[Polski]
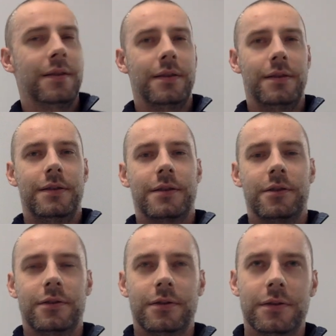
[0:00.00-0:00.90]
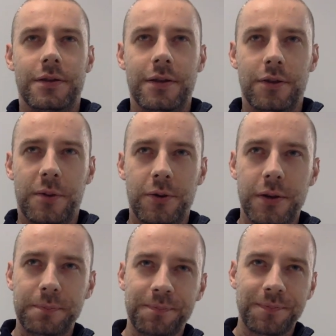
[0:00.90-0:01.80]
E, jest to odcinek numer
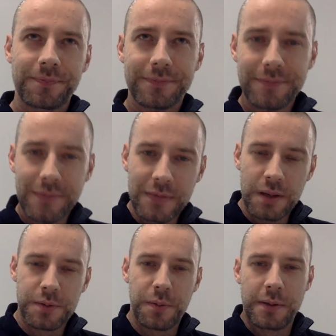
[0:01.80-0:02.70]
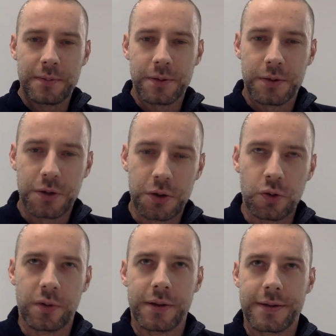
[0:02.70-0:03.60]
8. Ja przypominam, że odcinki
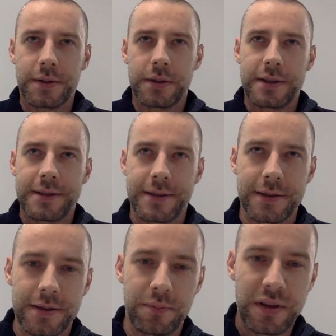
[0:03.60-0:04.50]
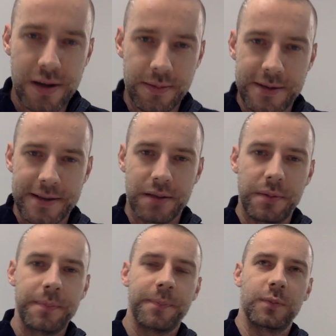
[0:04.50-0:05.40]
numery jest zgodnie z binarnym
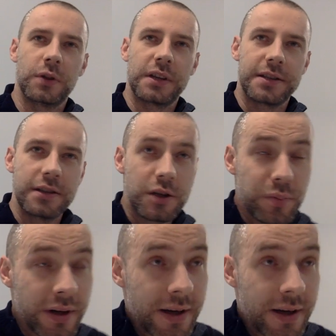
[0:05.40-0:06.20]
systemem notacji liczb.